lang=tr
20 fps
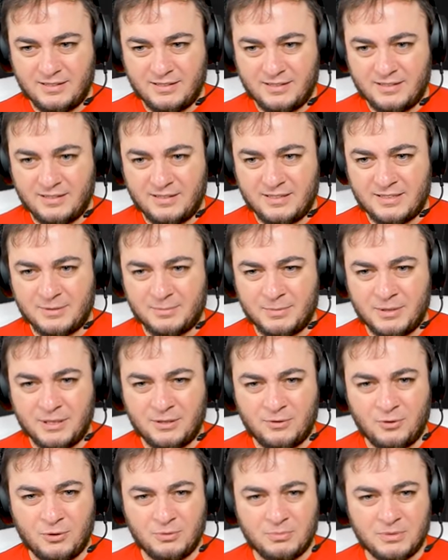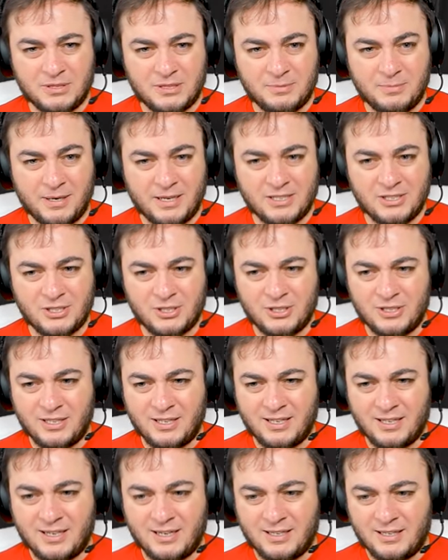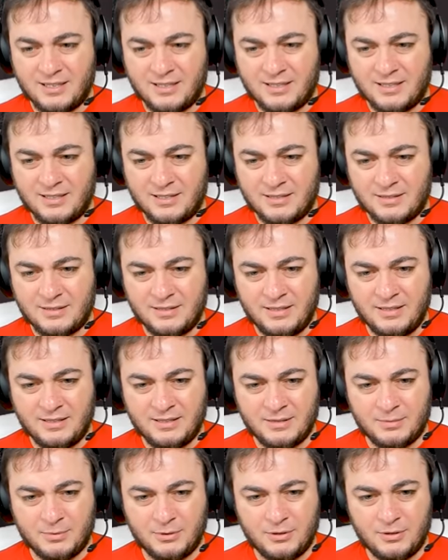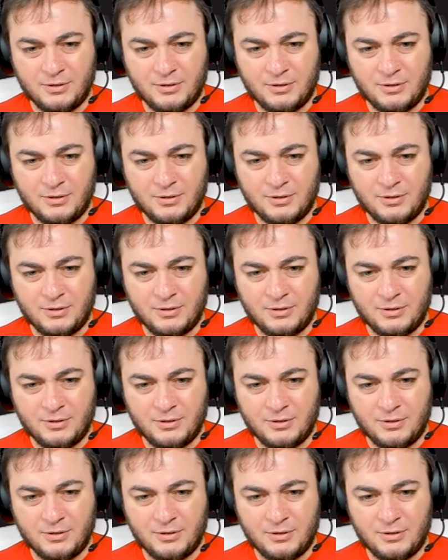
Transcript: resimlerinin olması bence yararlı. Nedir bu?